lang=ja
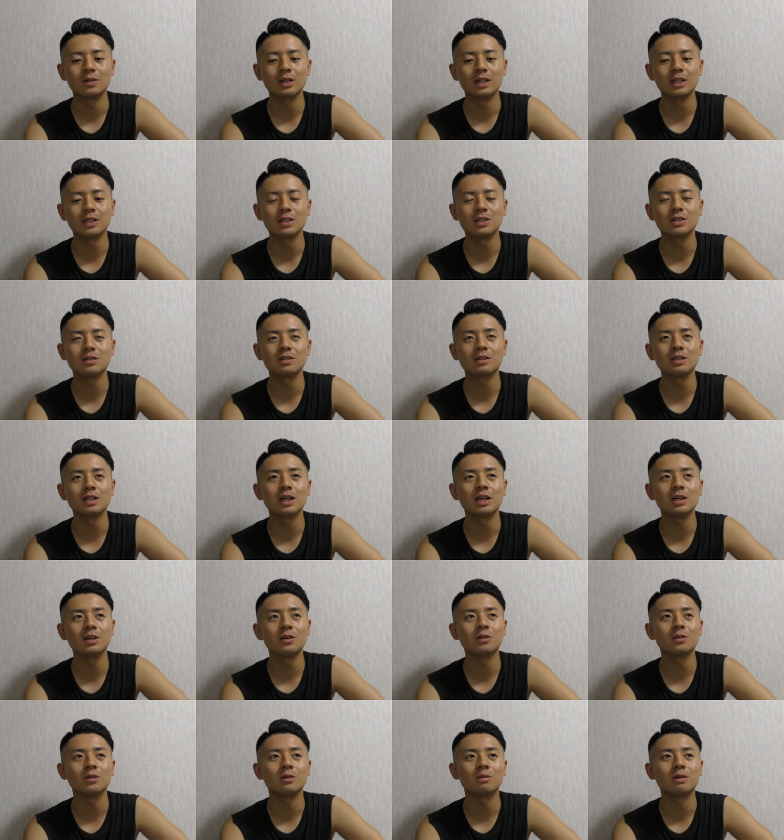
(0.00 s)
練習
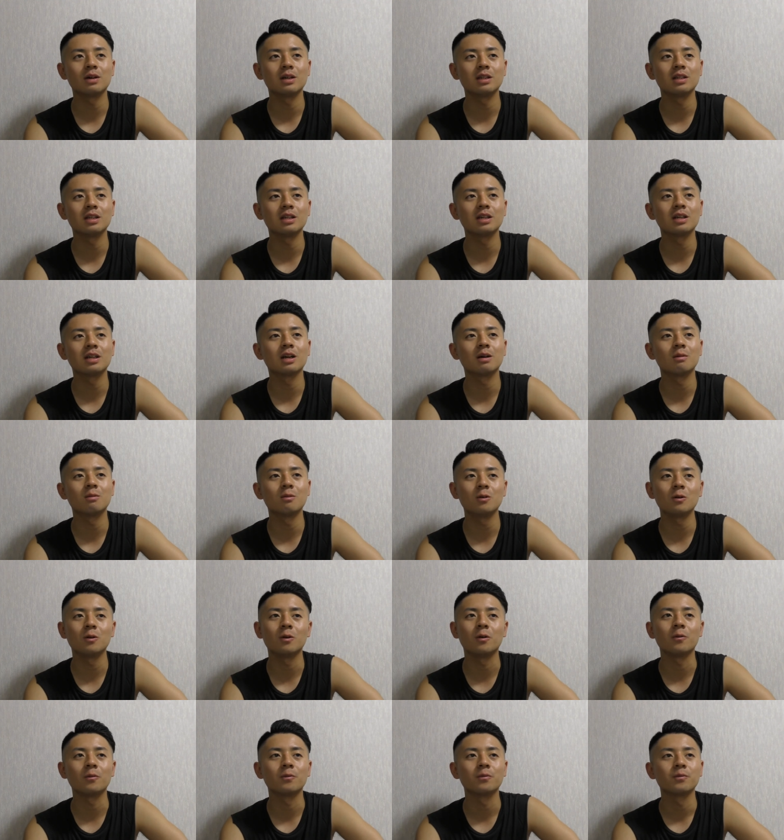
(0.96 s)
内容のマンネリ化
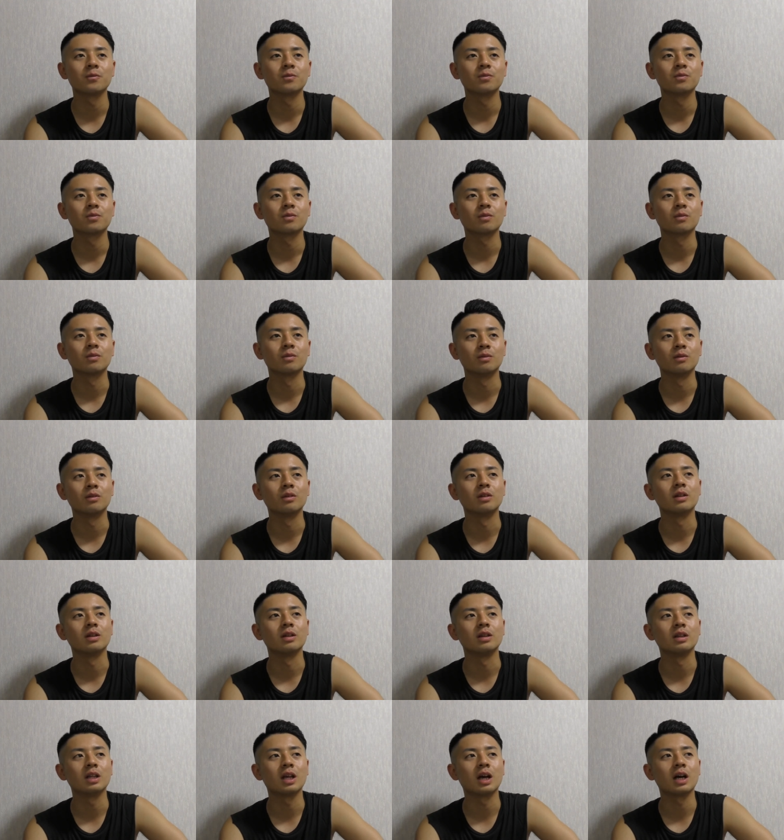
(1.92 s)
もう
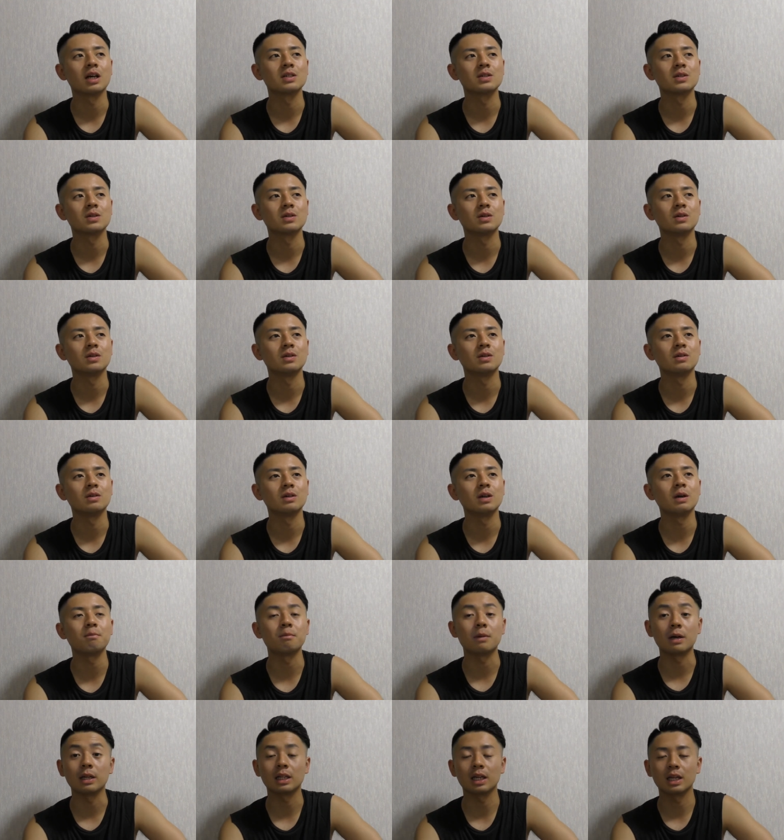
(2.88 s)
んなんかその
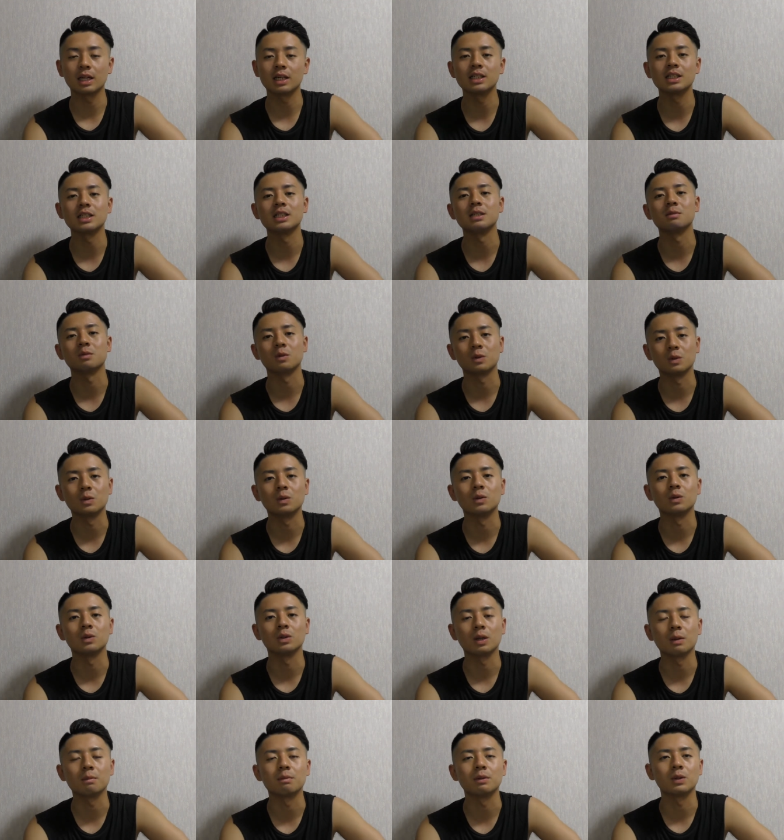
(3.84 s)
やっぱ新しいもの
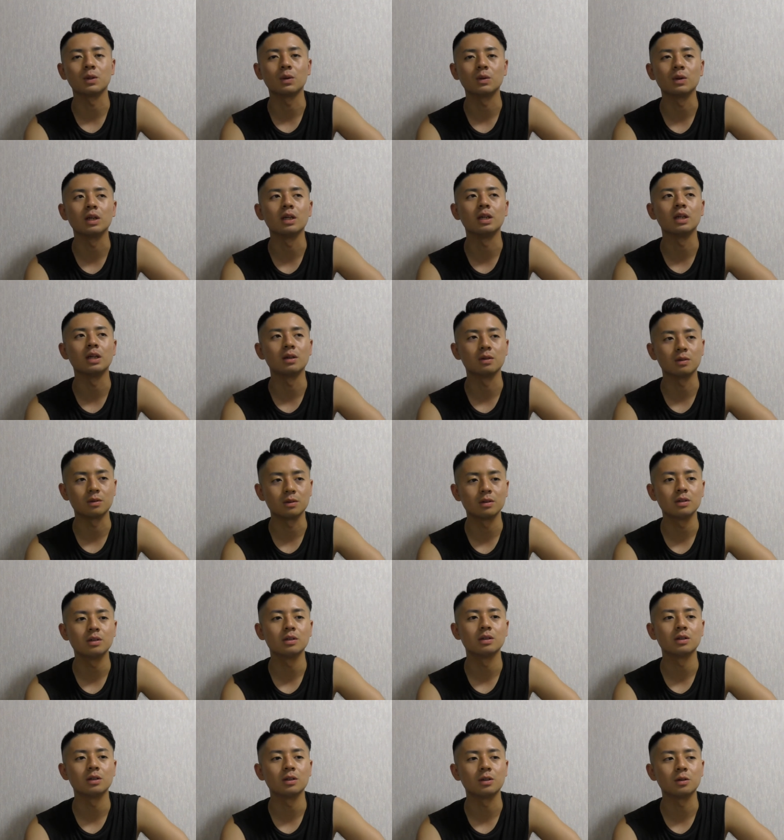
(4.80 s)
をやっぱ取り入れるっ
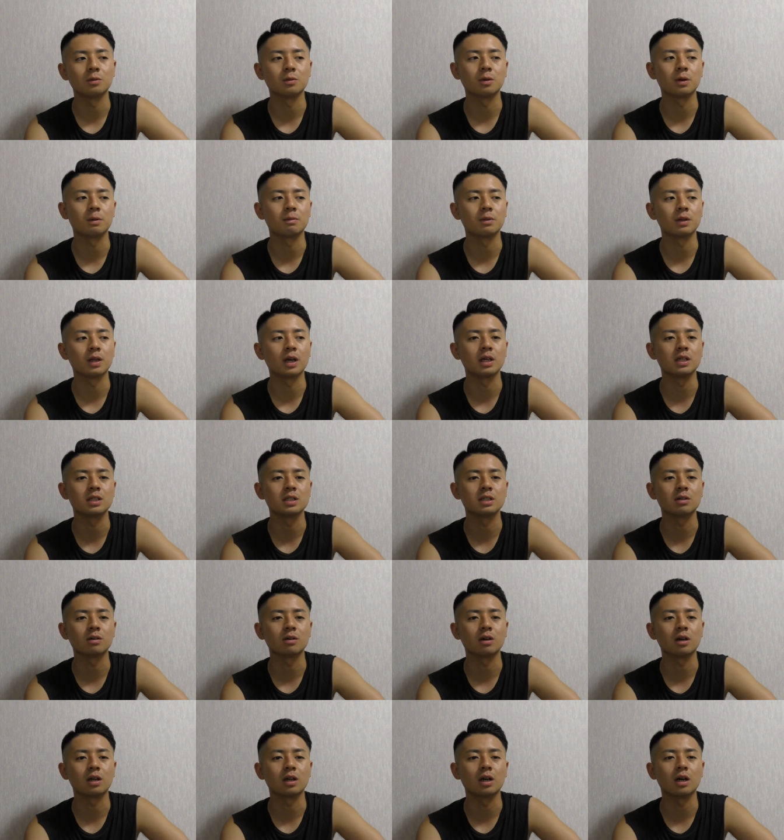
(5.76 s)
ていうのもやっぱ大事
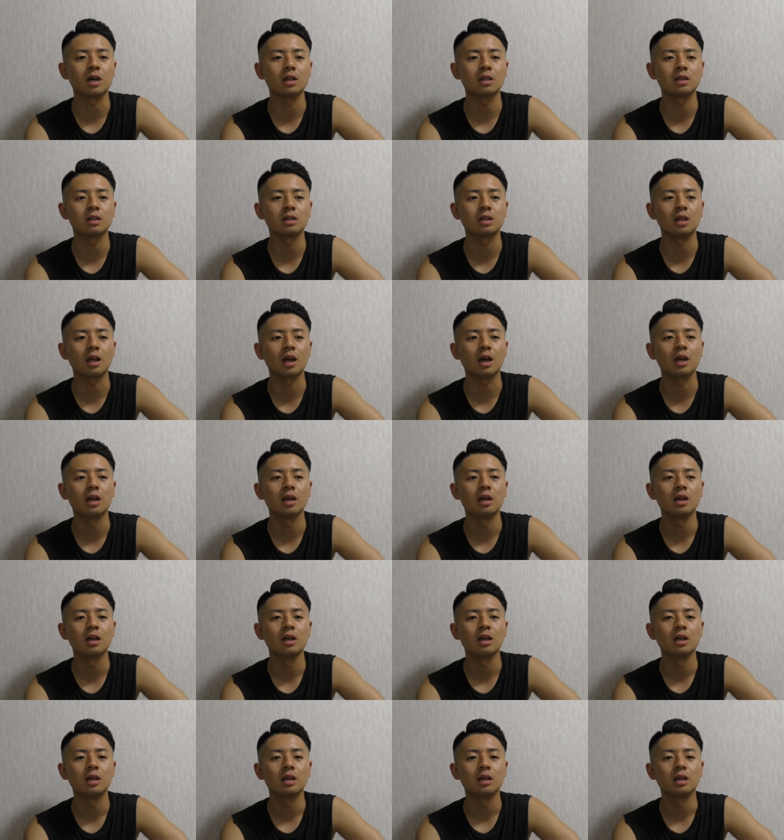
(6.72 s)
なのかなって
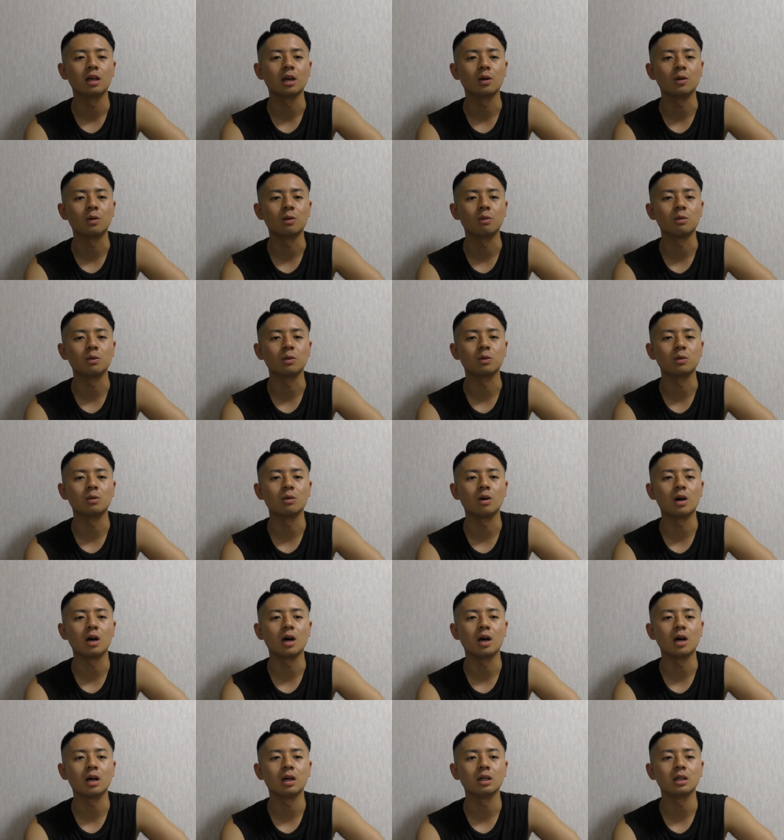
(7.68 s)
結構僕
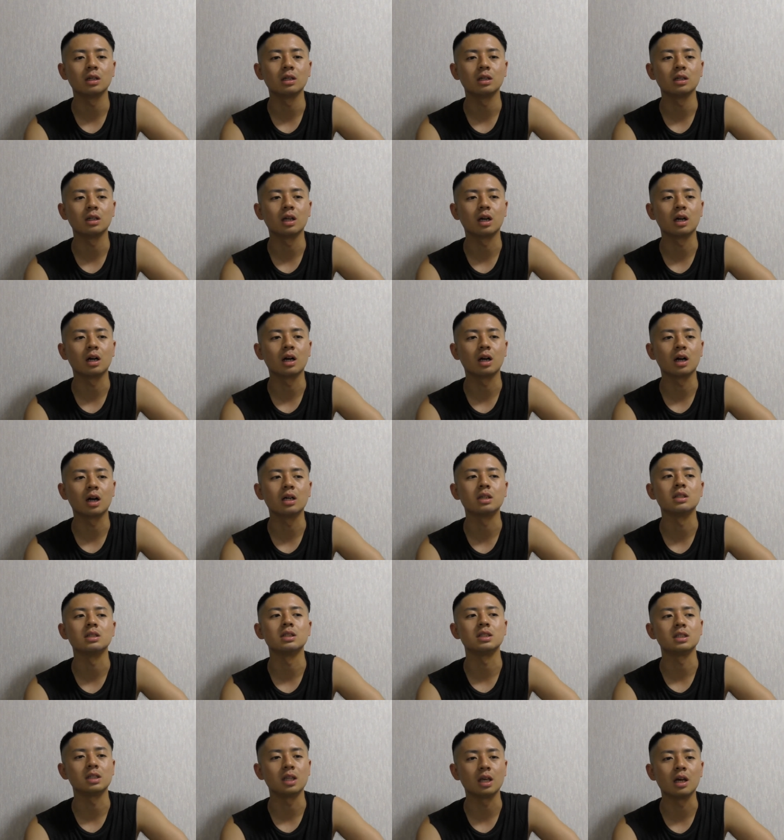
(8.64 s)
はなんか
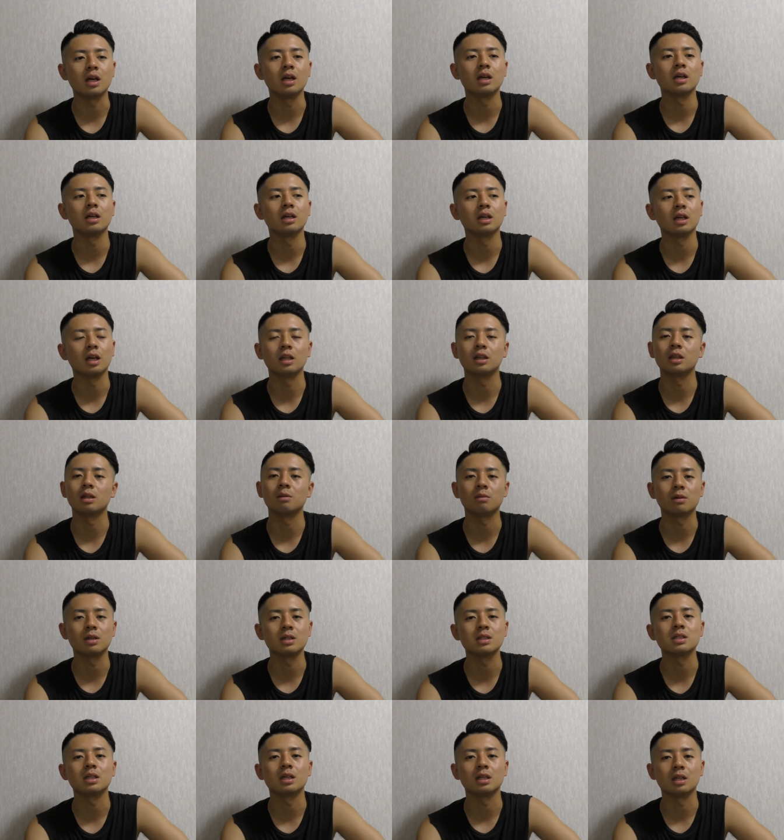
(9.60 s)
感じてやって
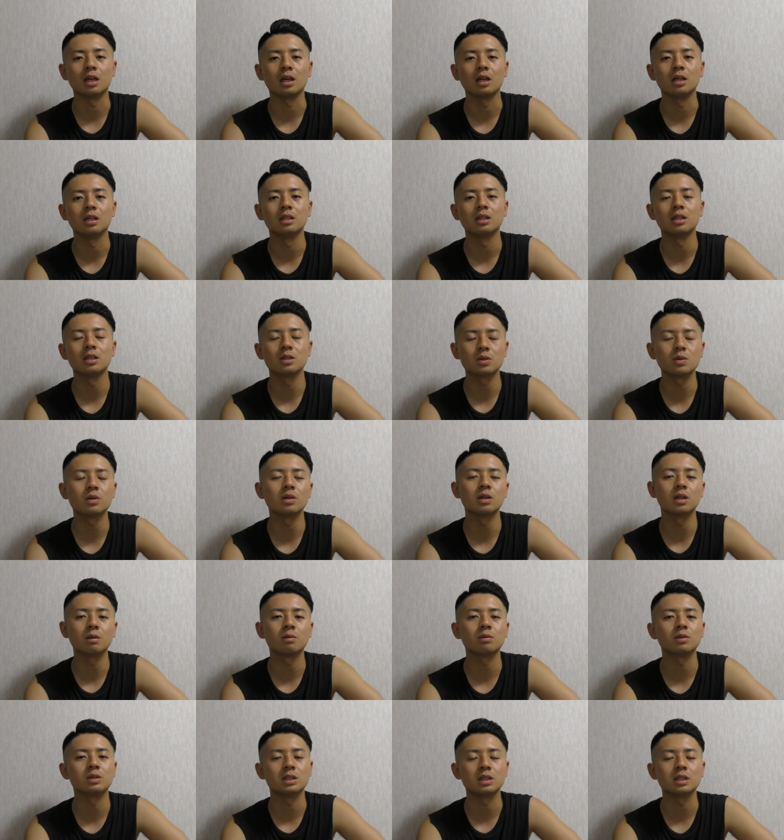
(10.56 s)
ましたねでそれ
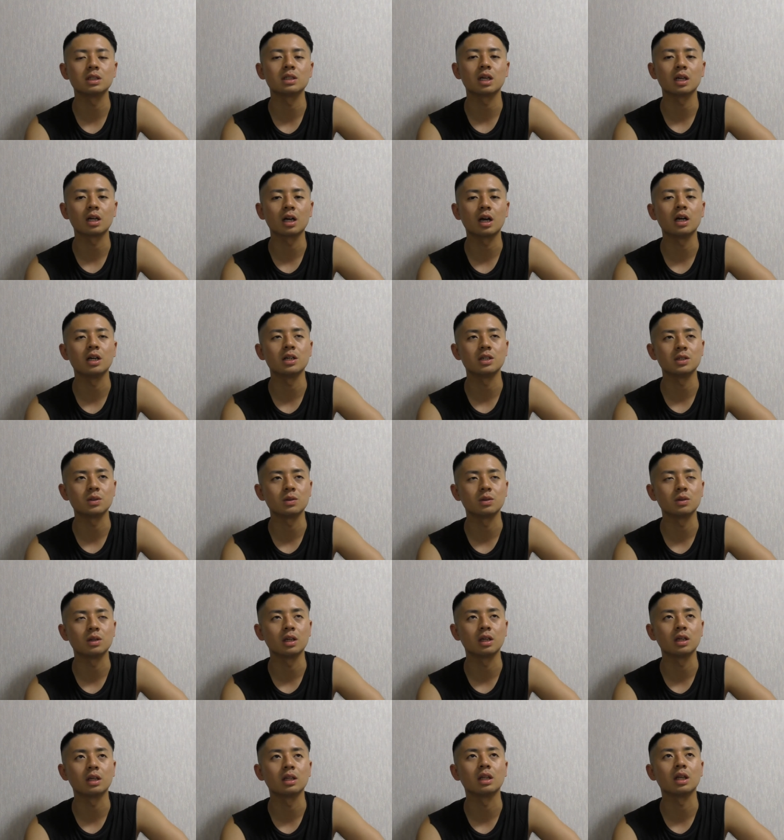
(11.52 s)
でも実際解消
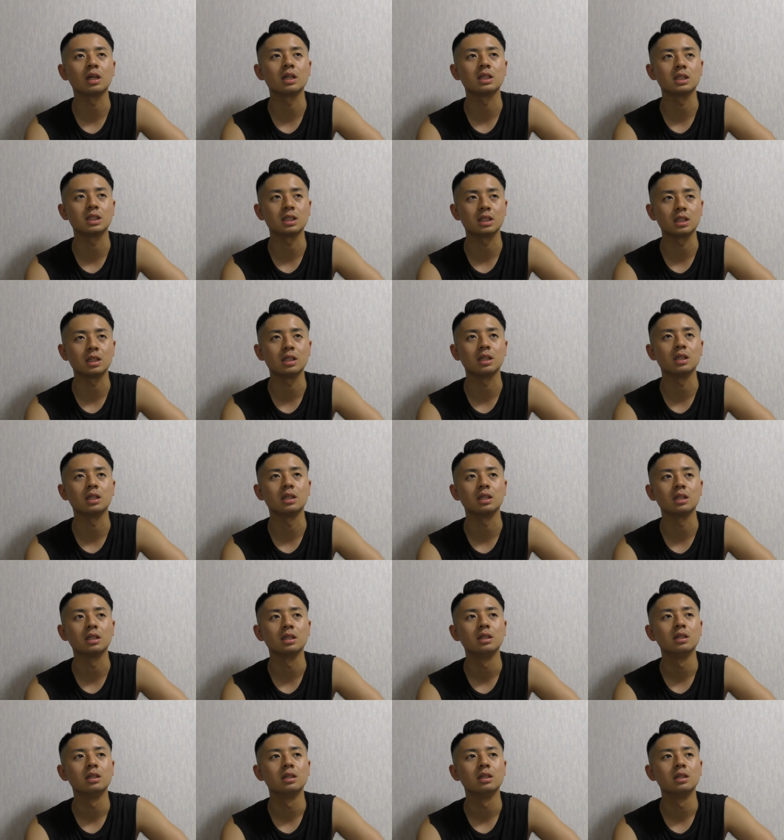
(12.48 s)
できたし、